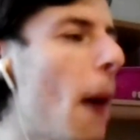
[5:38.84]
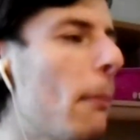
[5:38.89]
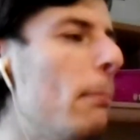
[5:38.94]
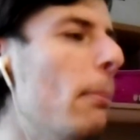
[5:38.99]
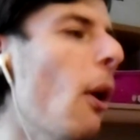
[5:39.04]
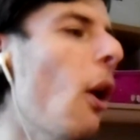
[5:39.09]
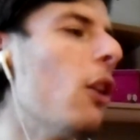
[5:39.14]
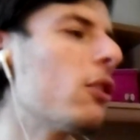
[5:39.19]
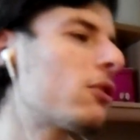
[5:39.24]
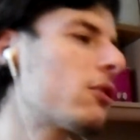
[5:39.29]
A
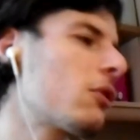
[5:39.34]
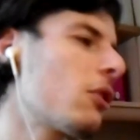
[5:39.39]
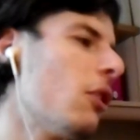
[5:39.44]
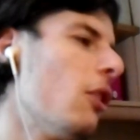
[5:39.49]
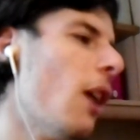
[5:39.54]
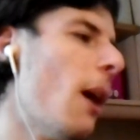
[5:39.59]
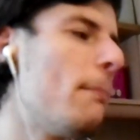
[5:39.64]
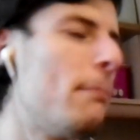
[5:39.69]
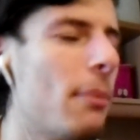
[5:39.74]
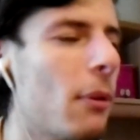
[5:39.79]

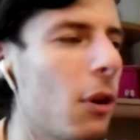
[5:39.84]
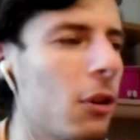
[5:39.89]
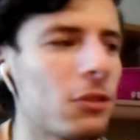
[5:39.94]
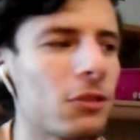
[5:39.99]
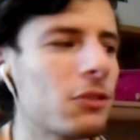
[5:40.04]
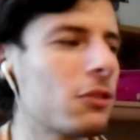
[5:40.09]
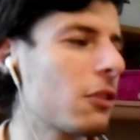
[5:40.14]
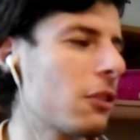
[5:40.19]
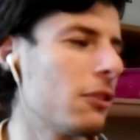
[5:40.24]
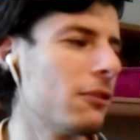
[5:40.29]
posto, a
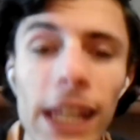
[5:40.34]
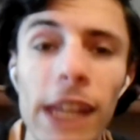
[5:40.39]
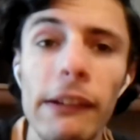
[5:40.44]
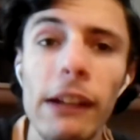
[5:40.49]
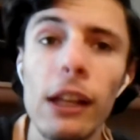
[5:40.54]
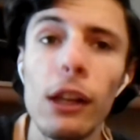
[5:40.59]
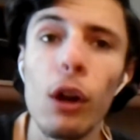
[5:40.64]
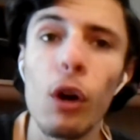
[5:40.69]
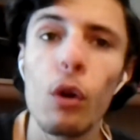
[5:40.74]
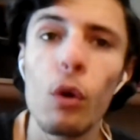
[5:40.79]
posto.
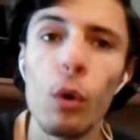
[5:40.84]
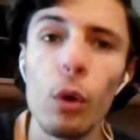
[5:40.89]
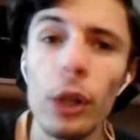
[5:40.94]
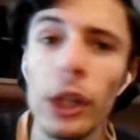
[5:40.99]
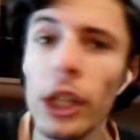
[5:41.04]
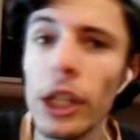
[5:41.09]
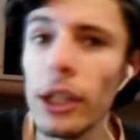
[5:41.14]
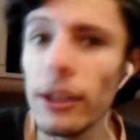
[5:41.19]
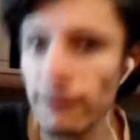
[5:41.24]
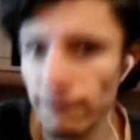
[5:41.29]
Livello
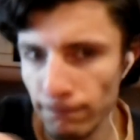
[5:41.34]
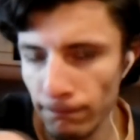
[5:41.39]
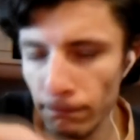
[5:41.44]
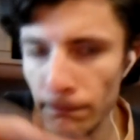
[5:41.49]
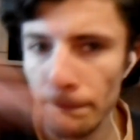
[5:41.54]
QI